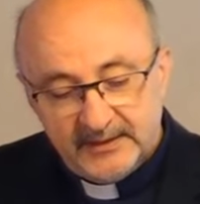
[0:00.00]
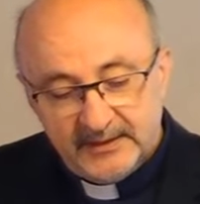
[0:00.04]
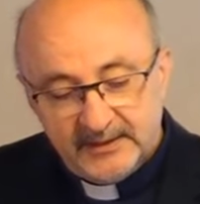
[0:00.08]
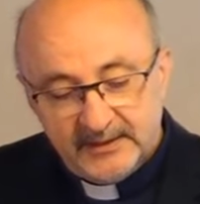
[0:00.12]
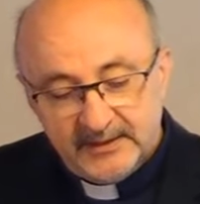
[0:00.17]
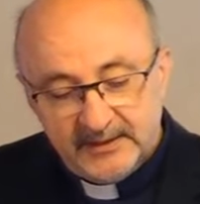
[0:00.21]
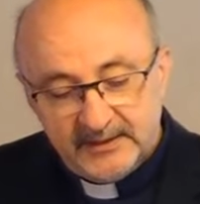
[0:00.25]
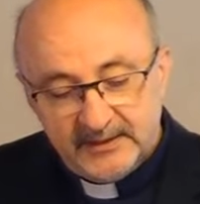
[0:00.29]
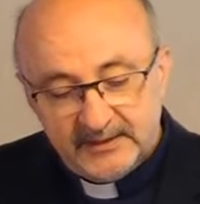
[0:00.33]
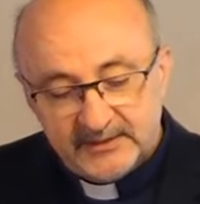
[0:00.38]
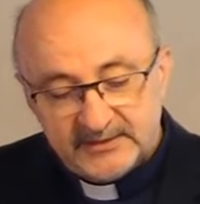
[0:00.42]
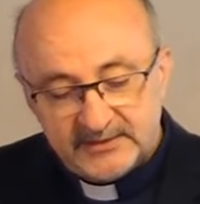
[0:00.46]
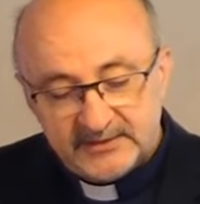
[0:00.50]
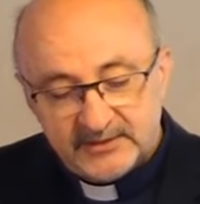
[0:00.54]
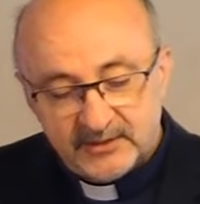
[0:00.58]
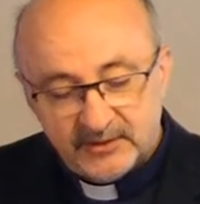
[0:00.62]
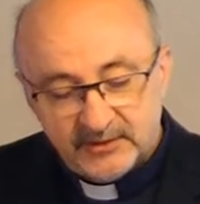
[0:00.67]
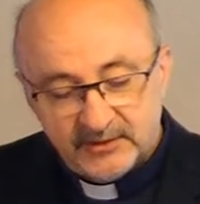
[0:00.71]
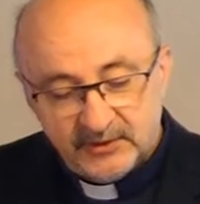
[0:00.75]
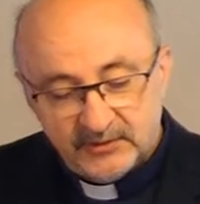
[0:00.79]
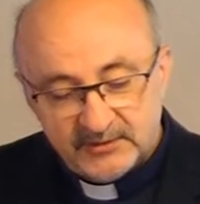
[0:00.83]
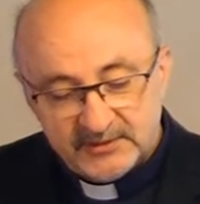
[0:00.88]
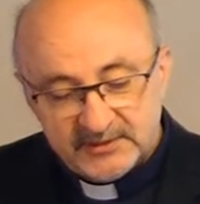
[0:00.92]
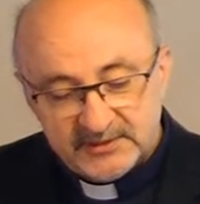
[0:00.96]
i
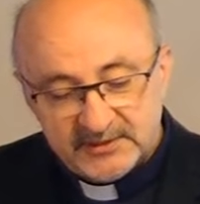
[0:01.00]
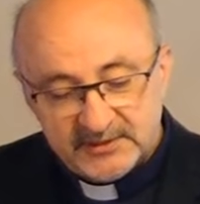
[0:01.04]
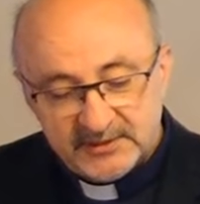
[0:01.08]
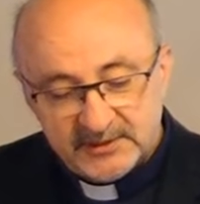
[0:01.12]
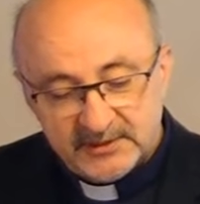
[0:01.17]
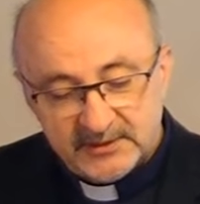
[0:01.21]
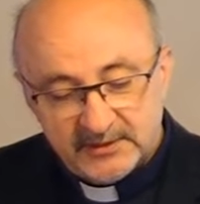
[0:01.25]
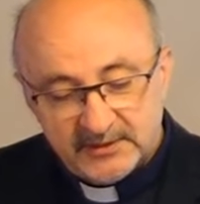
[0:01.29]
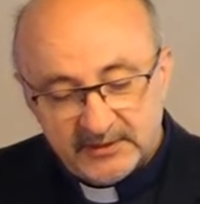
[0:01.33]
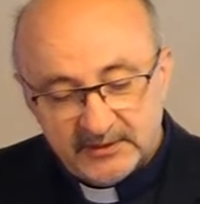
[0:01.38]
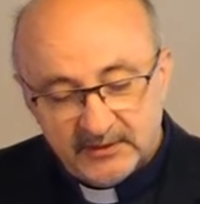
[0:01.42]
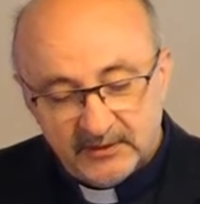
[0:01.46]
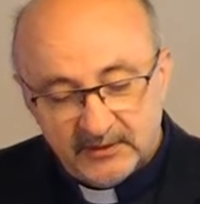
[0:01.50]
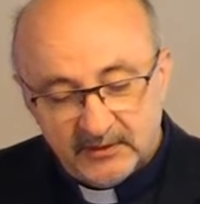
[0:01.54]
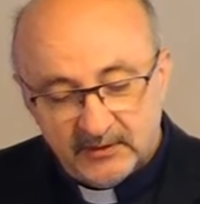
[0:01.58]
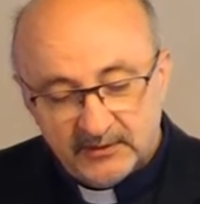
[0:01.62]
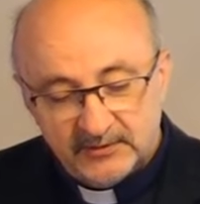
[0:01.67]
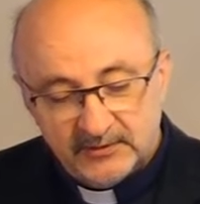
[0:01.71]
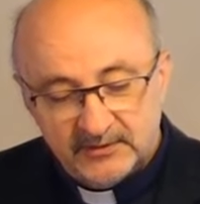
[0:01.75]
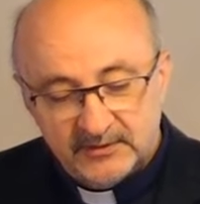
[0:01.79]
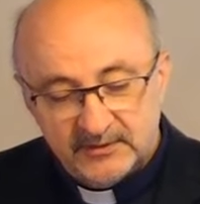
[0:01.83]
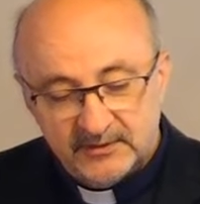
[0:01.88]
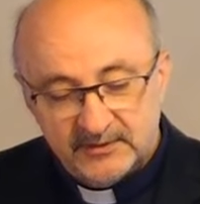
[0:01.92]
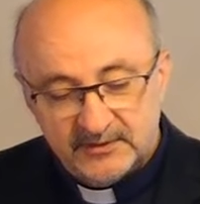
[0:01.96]
stroniący
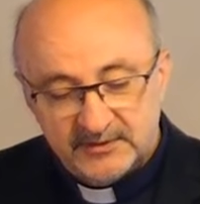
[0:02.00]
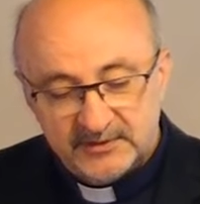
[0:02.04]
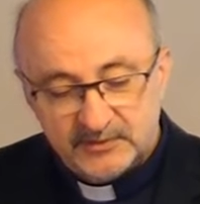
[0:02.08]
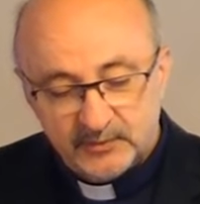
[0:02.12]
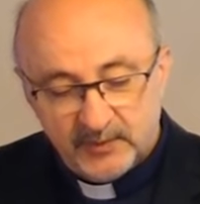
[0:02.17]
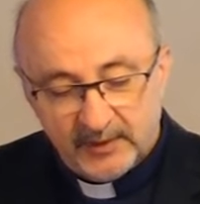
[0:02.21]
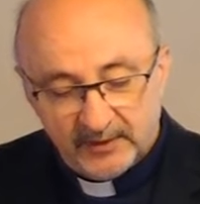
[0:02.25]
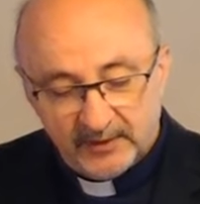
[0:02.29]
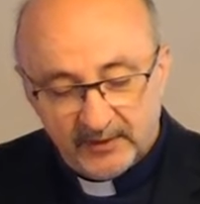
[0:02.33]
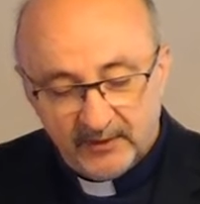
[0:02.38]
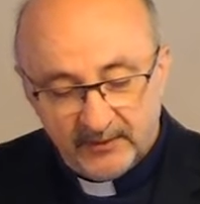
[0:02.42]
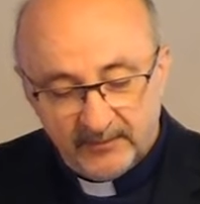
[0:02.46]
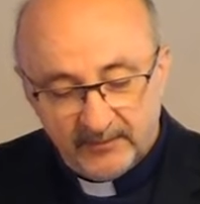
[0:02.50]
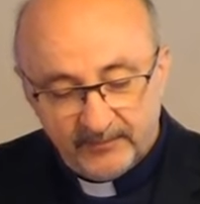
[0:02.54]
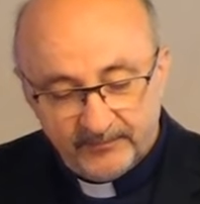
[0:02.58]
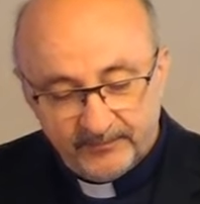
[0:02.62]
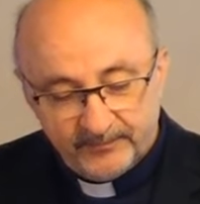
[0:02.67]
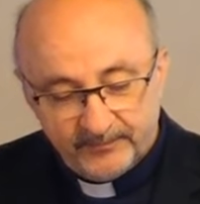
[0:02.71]
od złego.